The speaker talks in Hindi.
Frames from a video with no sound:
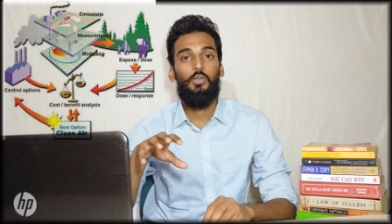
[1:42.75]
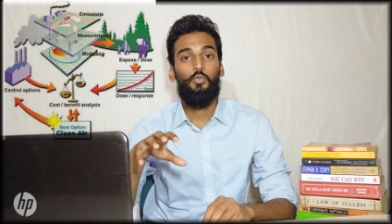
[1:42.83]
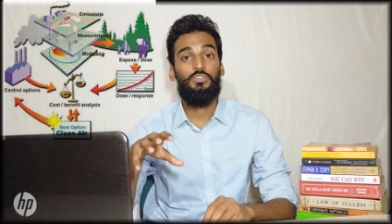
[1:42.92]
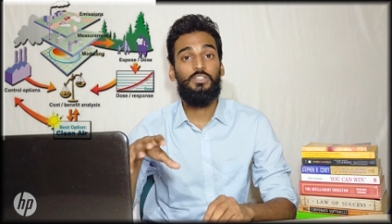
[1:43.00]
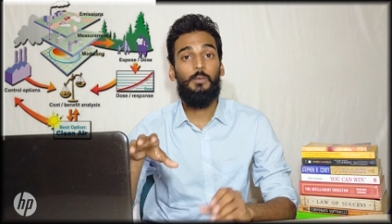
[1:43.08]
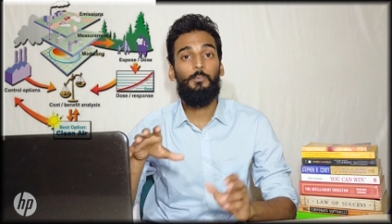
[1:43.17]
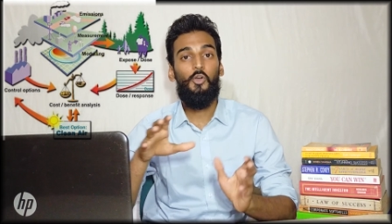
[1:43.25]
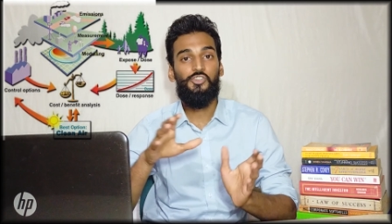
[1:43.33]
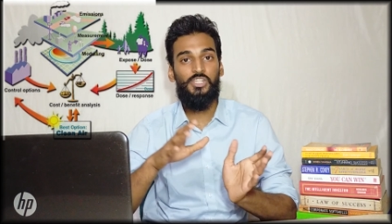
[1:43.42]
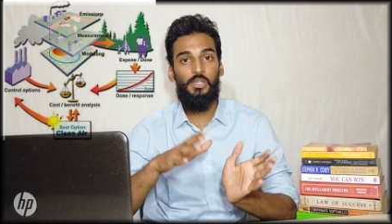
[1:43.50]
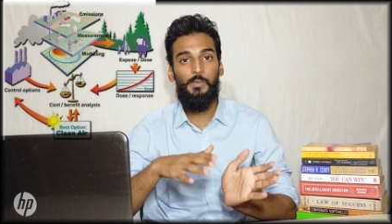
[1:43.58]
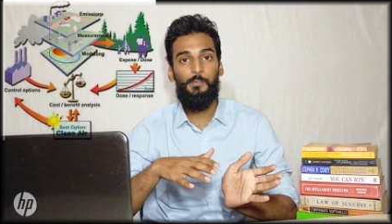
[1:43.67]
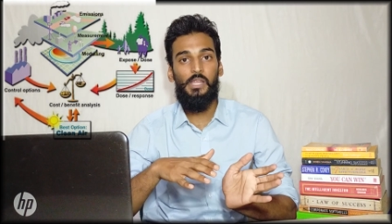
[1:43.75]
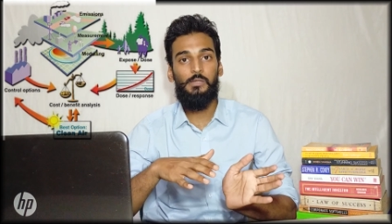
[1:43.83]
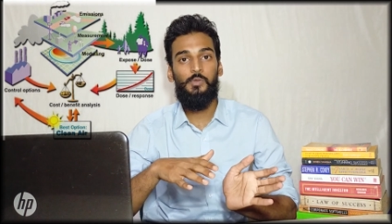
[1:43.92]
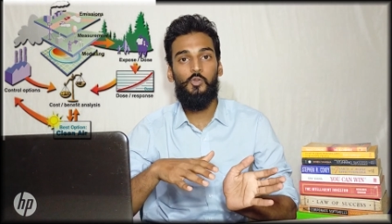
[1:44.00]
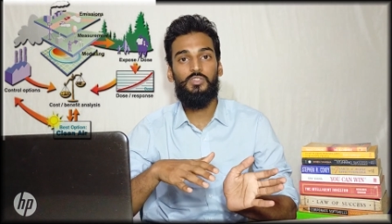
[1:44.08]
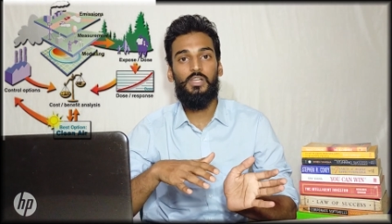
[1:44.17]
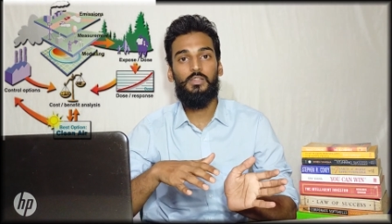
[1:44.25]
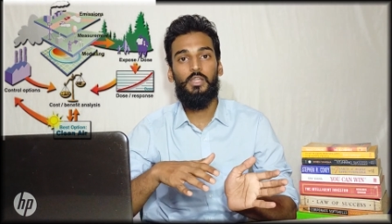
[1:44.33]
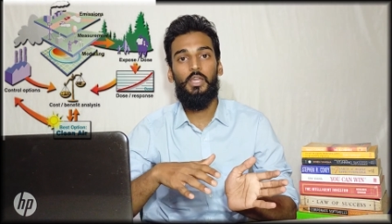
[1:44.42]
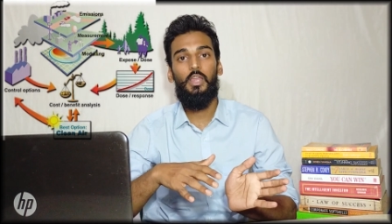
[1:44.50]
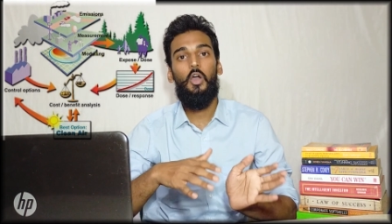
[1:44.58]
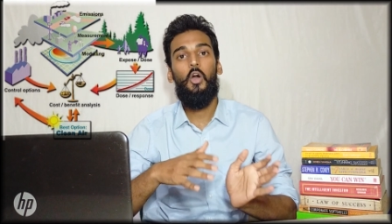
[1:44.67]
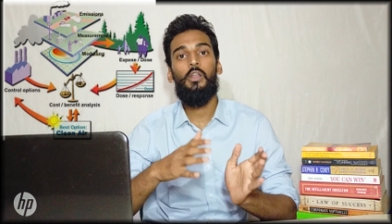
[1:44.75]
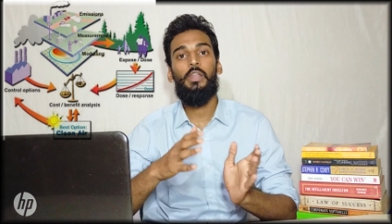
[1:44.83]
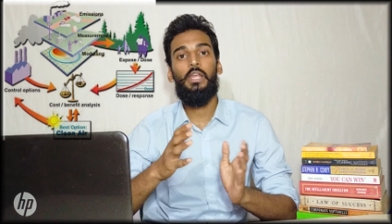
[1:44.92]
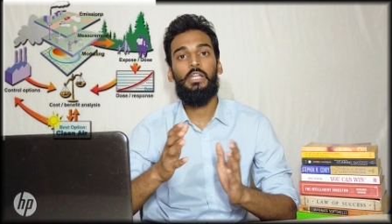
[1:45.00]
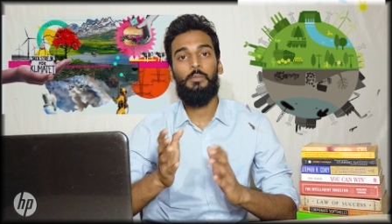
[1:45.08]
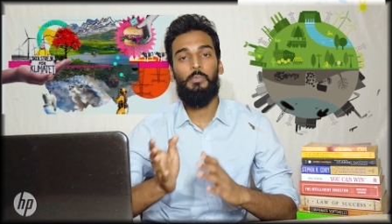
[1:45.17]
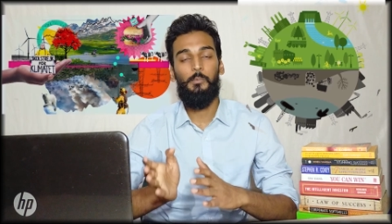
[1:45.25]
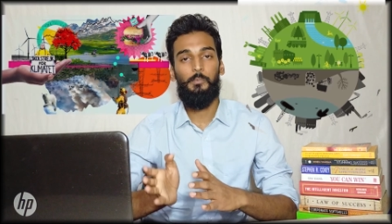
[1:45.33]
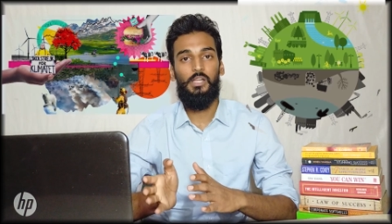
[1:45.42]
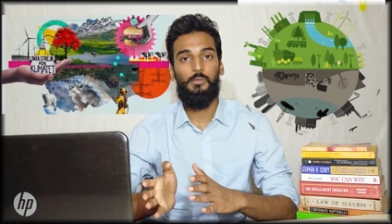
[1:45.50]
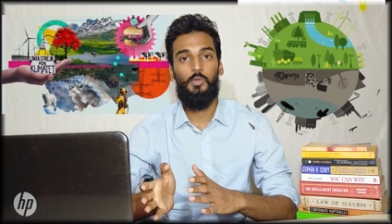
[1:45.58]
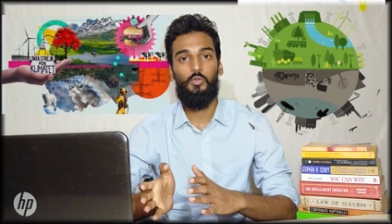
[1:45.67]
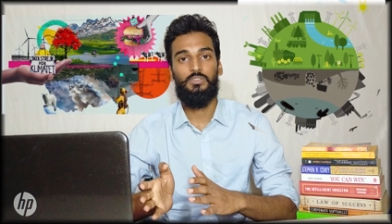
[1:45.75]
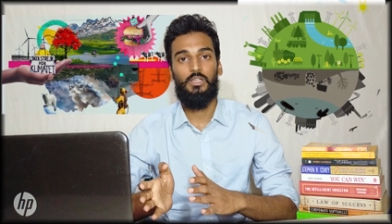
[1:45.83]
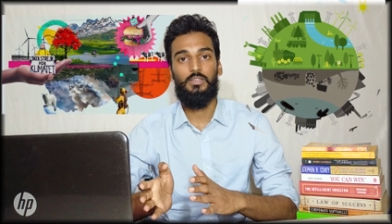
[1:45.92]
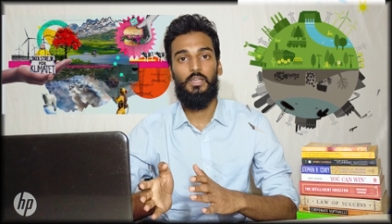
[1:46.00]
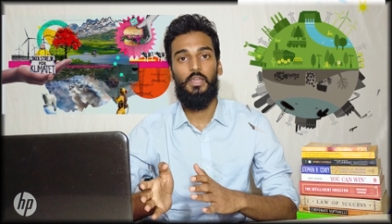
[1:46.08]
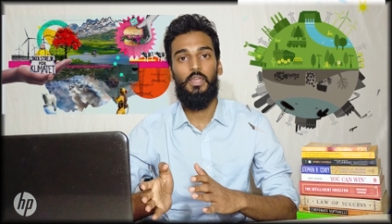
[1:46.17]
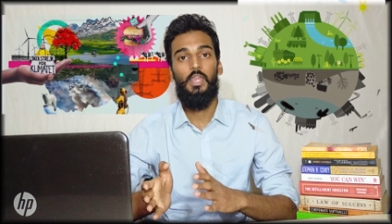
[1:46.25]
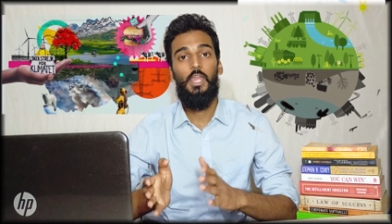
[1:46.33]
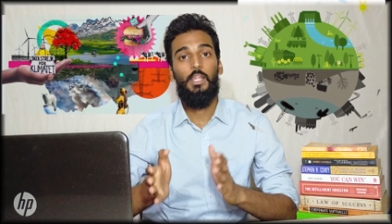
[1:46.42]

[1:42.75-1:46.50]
उसका पॉजिटिव इम्पैक्ट भी हो सकता है और नेगेटिव इम्पैक्ट भी हो सकता है